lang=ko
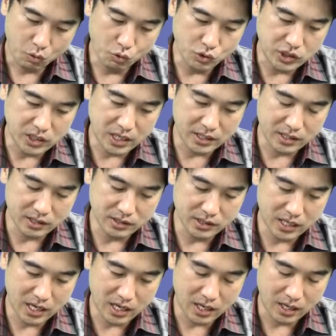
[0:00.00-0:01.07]

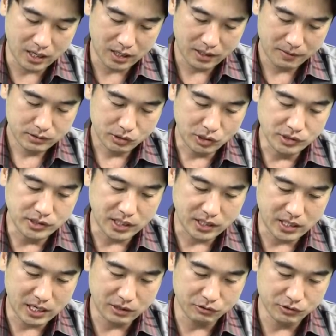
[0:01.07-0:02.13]
공시가격이나
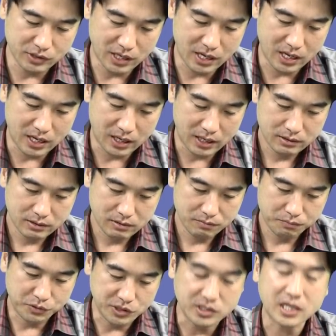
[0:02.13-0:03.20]
전세가율이나
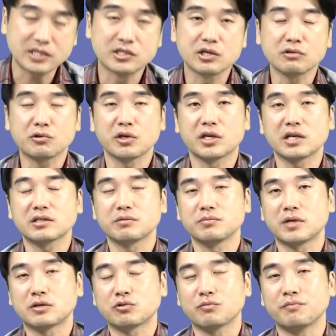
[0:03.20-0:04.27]
비슷한 지역도
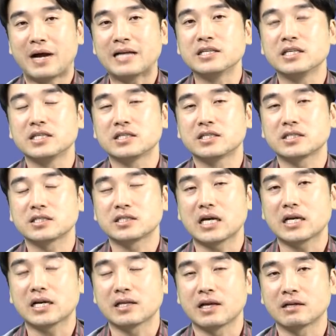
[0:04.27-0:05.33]
있겠습니다 좀 많이
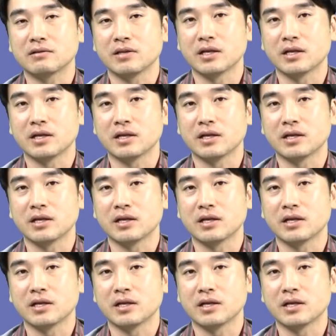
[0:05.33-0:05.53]
차이가 나는